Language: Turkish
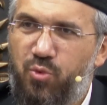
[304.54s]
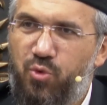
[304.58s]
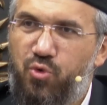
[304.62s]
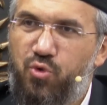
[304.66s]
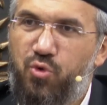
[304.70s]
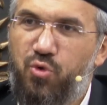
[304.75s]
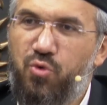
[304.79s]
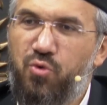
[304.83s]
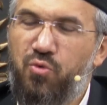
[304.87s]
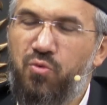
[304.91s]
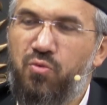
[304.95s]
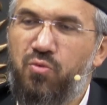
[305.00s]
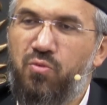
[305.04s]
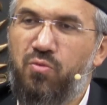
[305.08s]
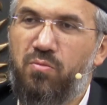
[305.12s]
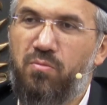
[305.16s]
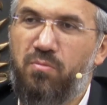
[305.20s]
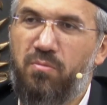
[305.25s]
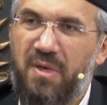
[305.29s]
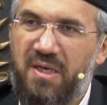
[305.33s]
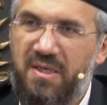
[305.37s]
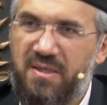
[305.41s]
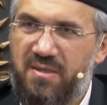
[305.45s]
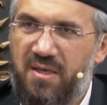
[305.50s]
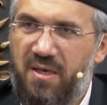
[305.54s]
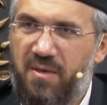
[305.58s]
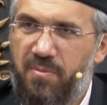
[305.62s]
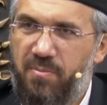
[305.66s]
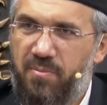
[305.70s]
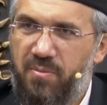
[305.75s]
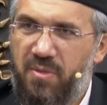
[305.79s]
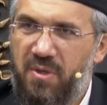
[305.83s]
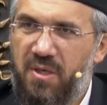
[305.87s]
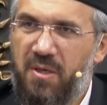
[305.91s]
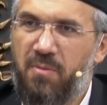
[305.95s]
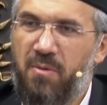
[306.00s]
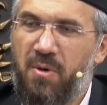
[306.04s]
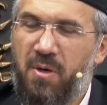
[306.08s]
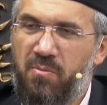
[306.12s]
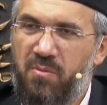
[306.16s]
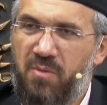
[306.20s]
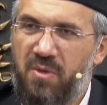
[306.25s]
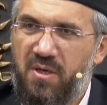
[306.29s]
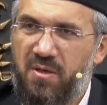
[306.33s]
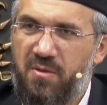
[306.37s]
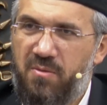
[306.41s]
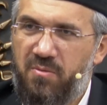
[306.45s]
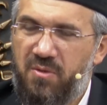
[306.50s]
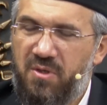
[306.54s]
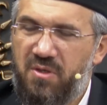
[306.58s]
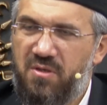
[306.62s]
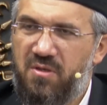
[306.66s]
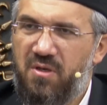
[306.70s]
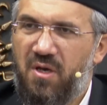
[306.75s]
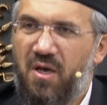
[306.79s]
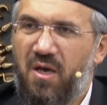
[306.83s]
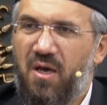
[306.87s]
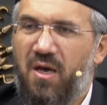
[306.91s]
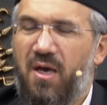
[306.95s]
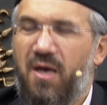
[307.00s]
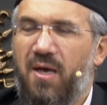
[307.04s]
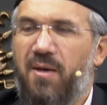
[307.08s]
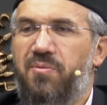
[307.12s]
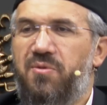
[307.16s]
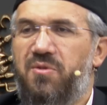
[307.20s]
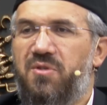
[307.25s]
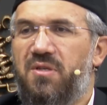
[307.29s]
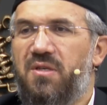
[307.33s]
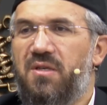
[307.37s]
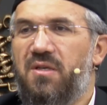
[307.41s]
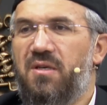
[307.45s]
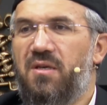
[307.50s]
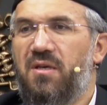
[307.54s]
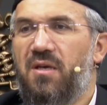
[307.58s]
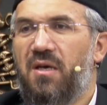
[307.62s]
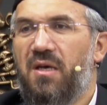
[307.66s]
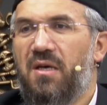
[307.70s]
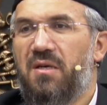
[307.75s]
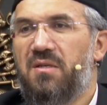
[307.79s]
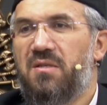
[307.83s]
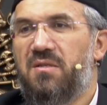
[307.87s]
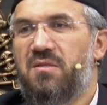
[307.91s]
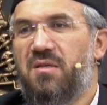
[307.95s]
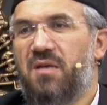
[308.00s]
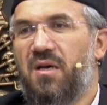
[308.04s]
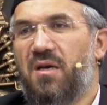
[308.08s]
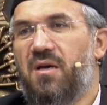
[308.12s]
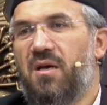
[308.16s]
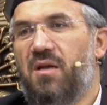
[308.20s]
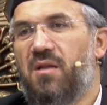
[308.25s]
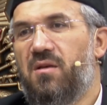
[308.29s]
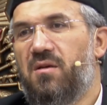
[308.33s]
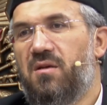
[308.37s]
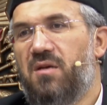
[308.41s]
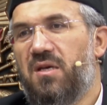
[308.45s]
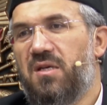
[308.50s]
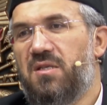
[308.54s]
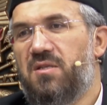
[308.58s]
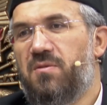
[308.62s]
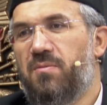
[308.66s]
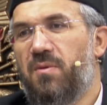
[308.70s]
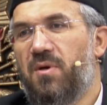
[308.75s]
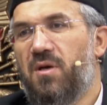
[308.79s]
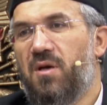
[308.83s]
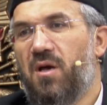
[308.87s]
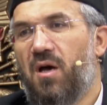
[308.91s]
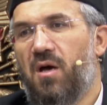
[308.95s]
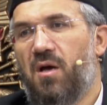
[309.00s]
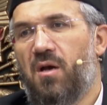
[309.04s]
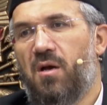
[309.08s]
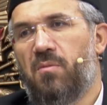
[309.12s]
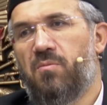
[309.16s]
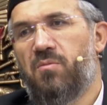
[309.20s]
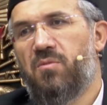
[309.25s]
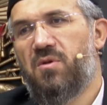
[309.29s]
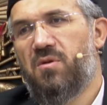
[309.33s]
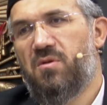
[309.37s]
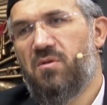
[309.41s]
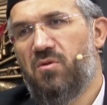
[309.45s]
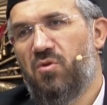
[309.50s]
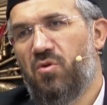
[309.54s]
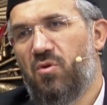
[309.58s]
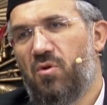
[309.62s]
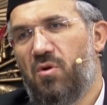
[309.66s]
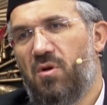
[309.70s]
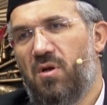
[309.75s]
bütün mezhep imamlarımız Hepsi sakalı kesmek haramdır diyor.